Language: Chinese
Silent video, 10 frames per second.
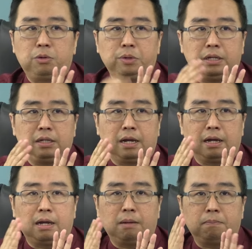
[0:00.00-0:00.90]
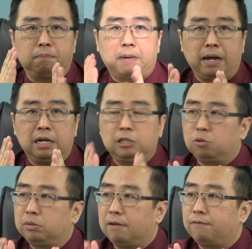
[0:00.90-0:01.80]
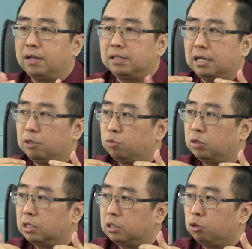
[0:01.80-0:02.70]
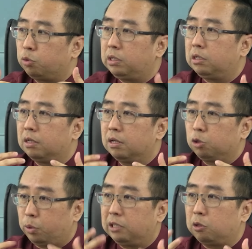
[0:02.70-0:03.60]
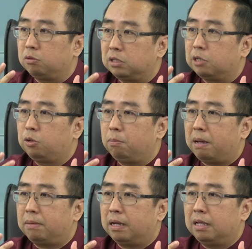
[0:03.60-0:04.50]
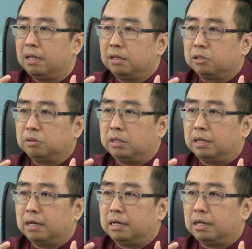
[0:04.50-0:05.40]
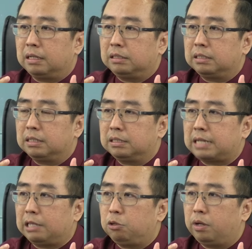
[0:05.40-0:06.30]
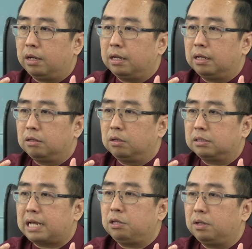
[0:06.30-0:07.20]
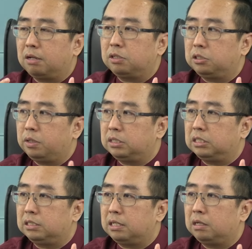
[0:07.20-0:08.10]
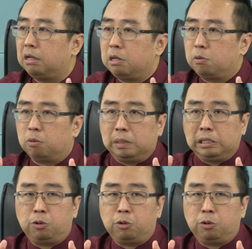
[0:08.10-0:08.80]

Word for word: 会啊把那个重点放在如何推推动这个 roadmap，所以啊这个三月三月到四月期间，我们